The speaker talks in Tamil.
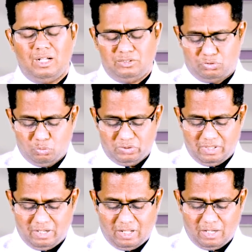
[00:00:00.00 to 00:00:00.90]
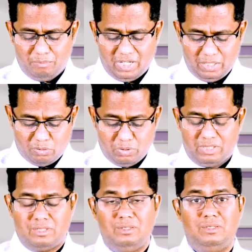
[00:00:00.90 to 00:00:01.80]
அந்த சூசான் அரண்மனை
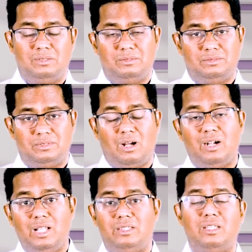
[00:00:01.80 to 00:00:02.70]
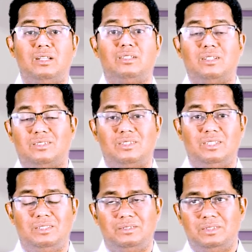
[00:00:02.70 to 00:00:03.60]
குறித்து தானியல் தீர்க்கதரிசி